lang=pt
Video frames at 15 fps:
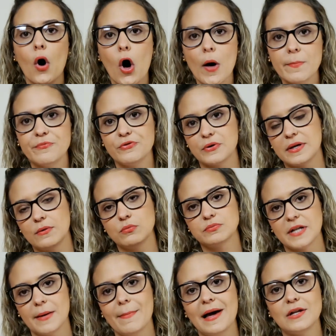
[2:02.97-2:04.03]
óbvio que um
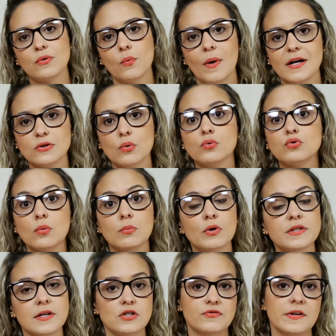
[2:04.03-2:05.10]
trabalho com um adulto
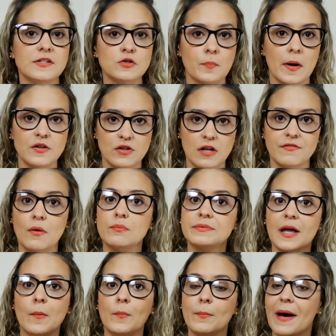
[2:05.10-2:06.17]
muitas vezes pode levar um
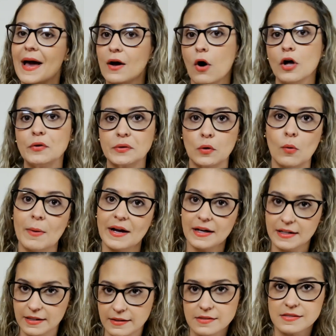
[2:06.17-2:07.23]
tempo maior do que com uma
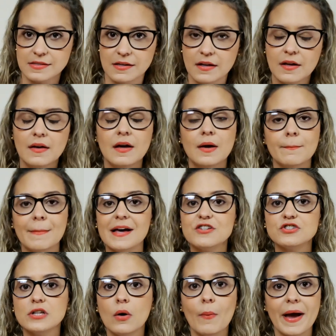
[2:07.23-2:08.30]
criança. Mas
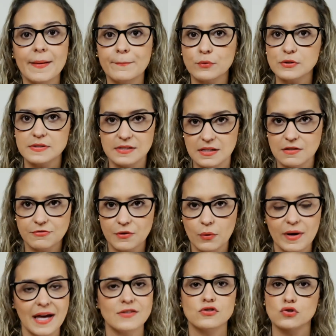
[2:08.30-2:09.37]
não é impossível,
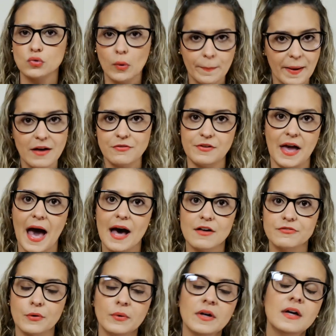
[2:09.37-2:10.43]
é super
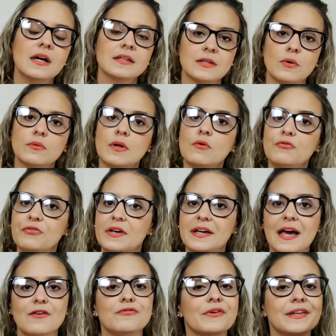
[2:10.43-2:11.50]
viável. Então, não fique
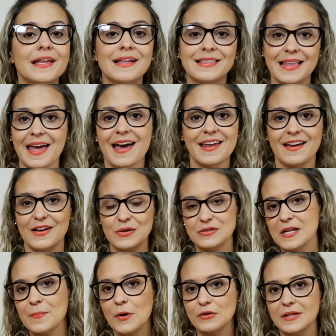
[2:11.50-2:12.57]
a vida inteira. Eu sei
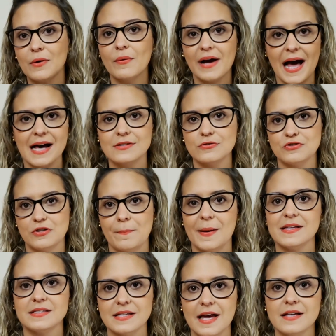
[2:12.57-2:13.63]
porque eu tenho casos de
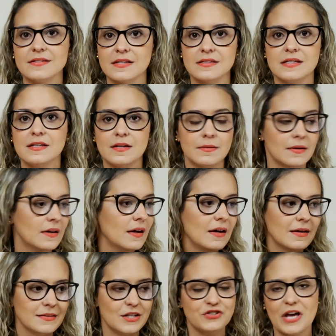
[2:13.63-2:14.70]
pacientes assim que
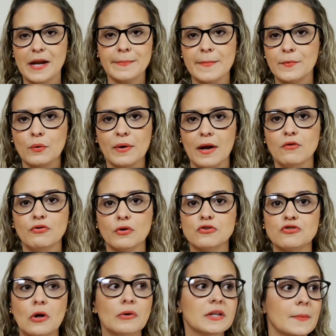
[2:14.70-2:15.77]
deixaram para procurar um
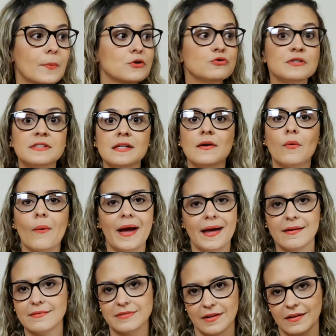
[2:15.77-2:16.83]
fonoaudiólogo depois dos
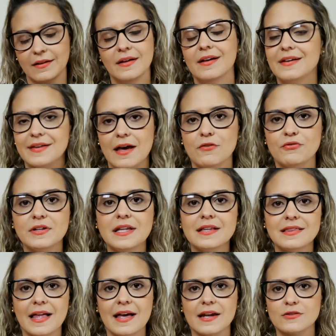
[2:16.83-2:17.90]
50, que a vida
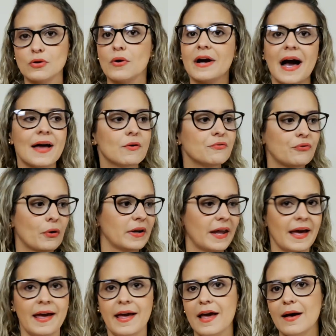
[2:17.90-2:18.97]
inteira trocaram
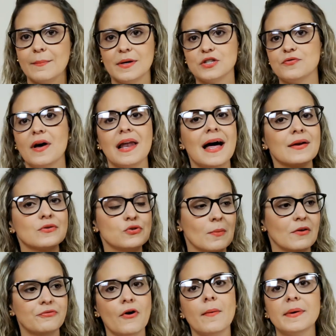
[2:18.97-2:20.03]
fonemas, falaram de uma
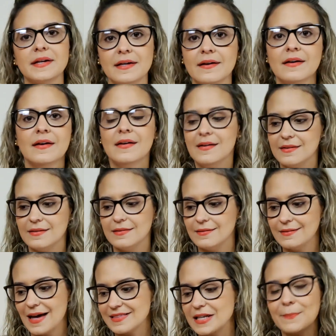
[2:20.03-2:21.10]
forma que
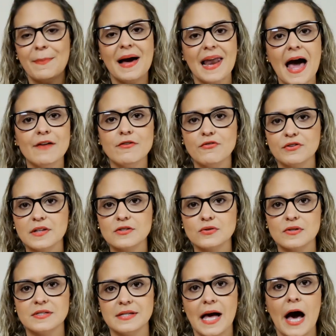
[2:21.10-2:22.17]
atrapalhava a vida
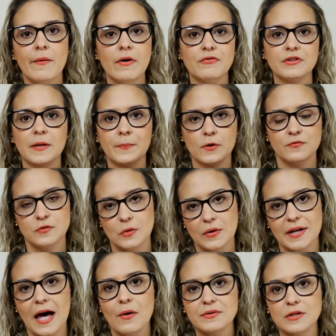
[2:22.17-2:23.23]
social, a vida
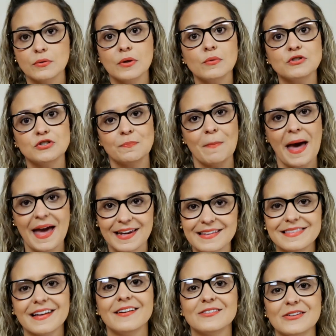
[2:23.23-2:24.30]
profissional. Então, não espere
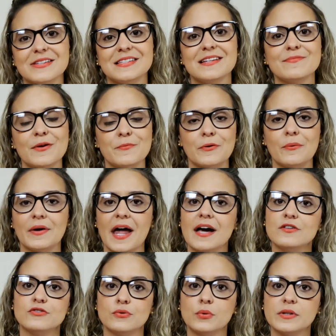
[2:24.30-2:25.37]
tanto assim para procurar
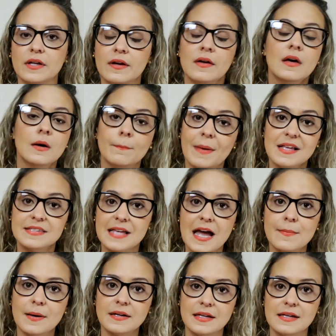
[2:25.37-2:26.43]
ajuda, mas
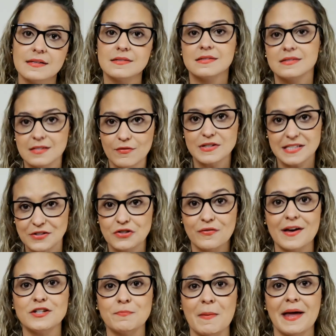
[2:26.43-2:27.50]
saiba que se você tiver
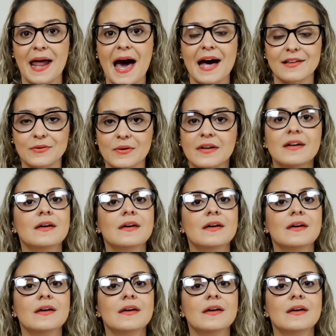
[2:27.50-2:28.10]
esperando, desesperado,